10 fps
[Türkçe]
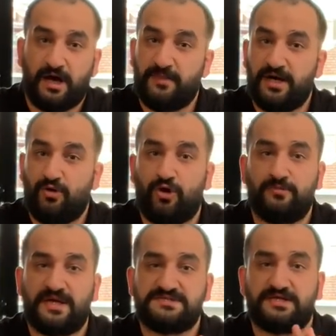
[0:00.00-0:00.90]
Ama
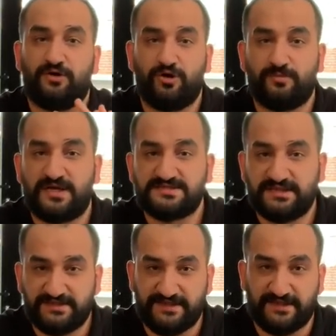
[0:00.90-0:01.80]
olmazsa olmaz
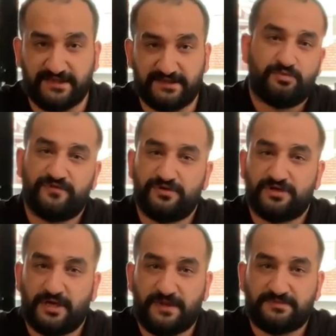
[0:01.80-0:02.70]
da değildir. Bu
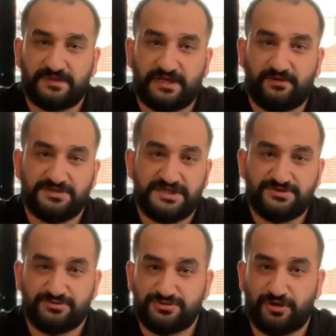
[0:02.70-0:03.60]
videoyu kapatmadan önce
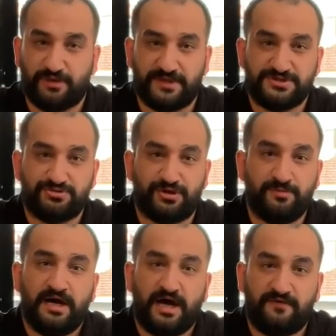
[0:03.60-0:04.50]
şunu söylemek
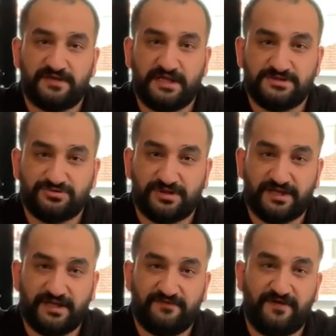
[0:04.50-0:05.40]
istiyorum. Havadan
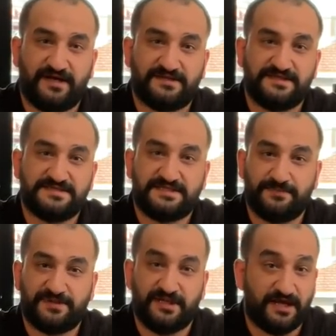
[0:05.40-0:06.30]
sudana verdiğiniz
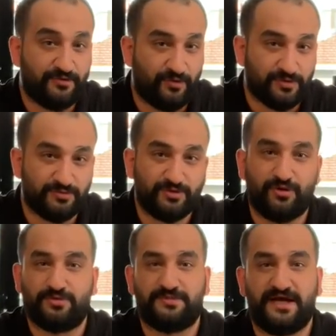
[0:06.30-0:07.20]
tepkiler, olumlu
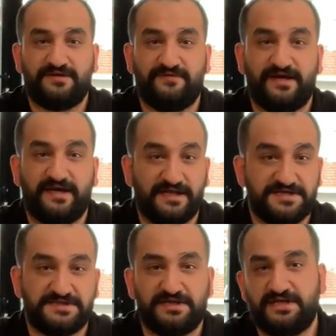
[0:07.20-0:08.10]
yorumlar ve
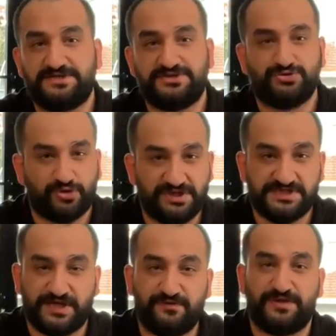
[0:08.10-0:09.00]
eleştiriler için çok
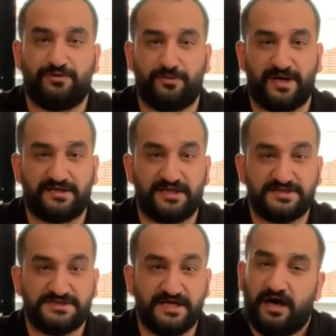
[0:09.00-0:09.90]
teşekkür ediyorum
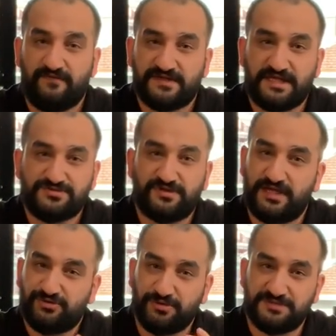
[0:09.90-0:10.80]
arkadaşlar. Havadan
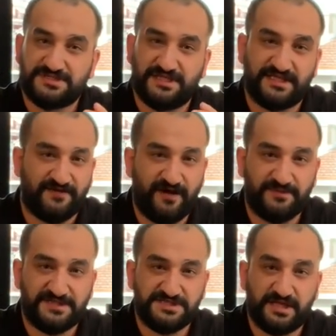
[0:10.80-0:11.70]
sudan tüm hızıyla devam
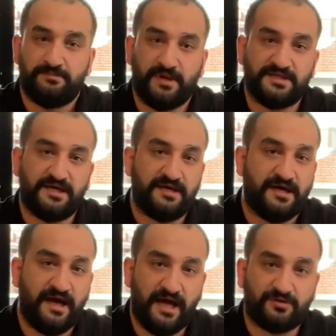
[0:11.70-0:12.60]
edecek. Bana
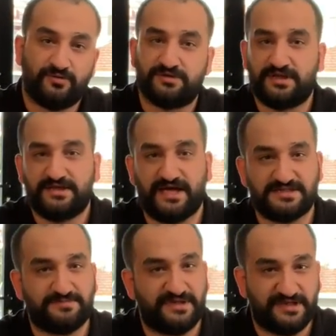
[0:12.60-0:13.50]
her konuda
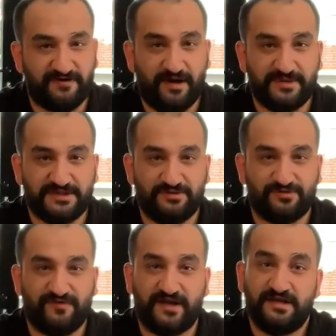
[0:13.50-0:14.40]
yazmaya devam edin
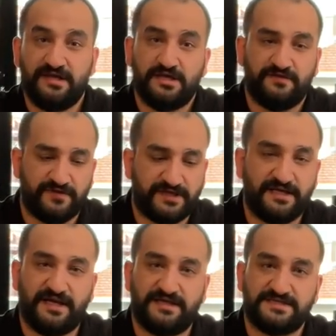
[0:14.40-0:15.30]
lütfen.
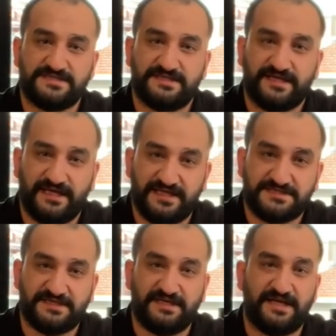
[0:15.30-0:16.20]
Fikirlerinizi,
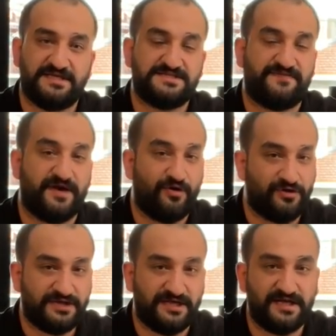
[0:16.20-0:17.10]
eleştirilerinizi ve
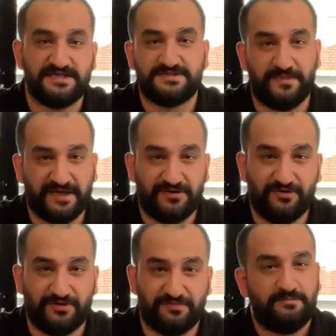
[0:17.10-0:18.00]
önerilerinizi
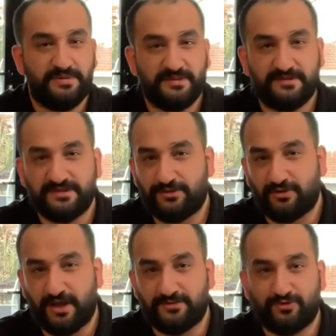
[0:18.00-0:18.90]
bekliyorum. Birbirinden
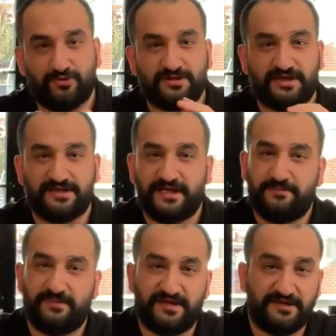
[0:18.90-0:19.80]
önemli konulara
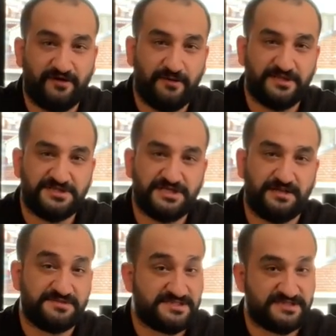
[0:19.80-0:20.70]
değinmeye devam
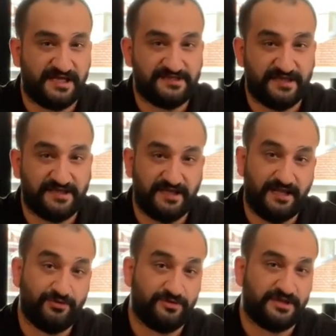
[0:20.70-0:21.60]
edeceğim. Sizlerden
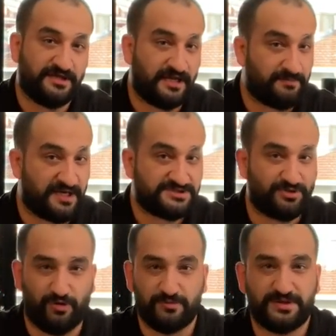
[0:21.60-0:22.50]
gelen öneriler başta
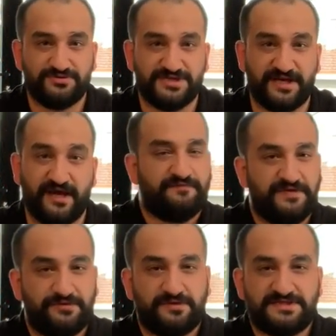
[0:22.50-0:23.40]
olmak üzere.
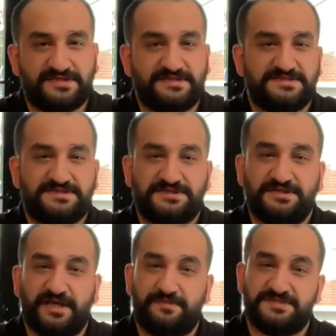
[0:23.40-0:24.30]
Video izlediğiniz
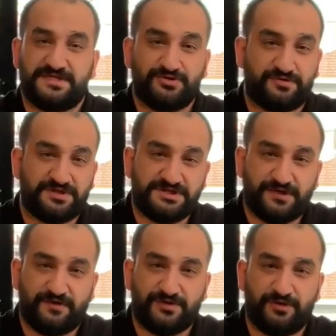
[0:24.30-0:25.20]
için hepinize çok
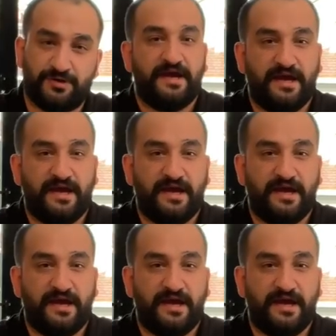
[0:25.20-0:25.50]
teşekkür ediyorum.